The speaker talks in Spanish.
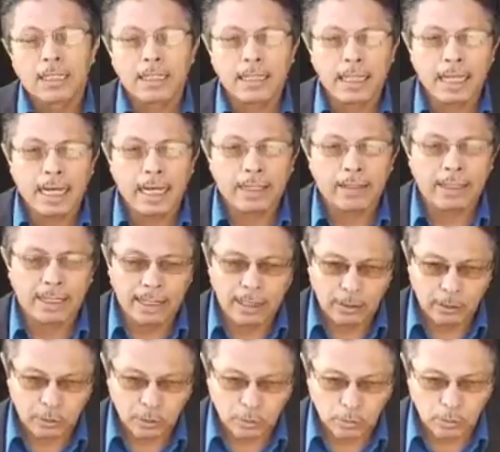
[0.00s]
y ha
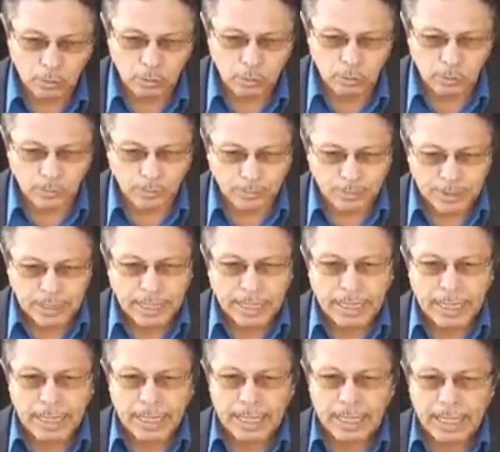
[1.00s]
dado
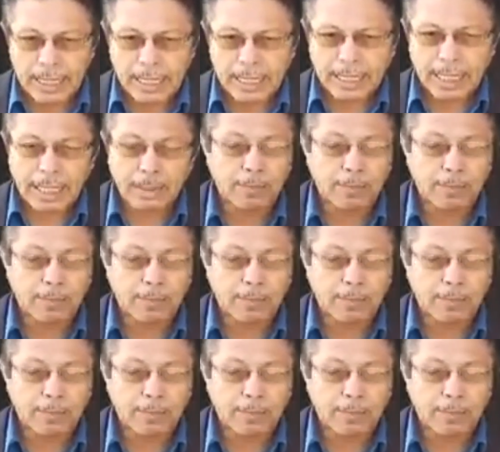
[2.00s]
eh,